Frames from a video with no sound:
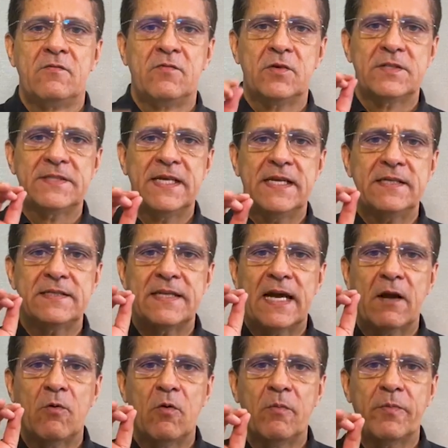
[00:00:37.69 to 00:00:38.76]
você
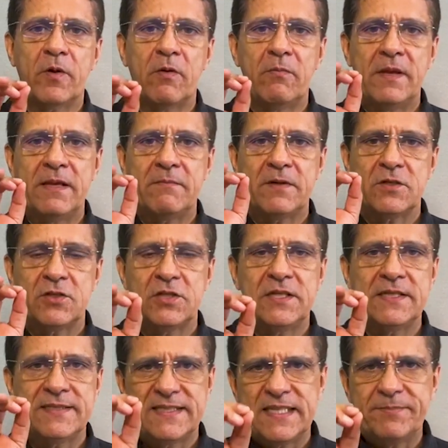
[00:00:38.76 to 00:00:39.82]
está com o problema
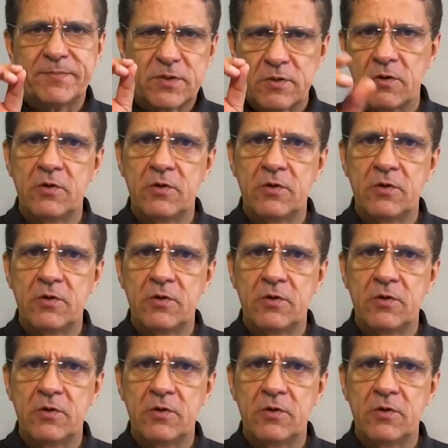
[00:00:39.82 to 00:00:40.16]
XYZ.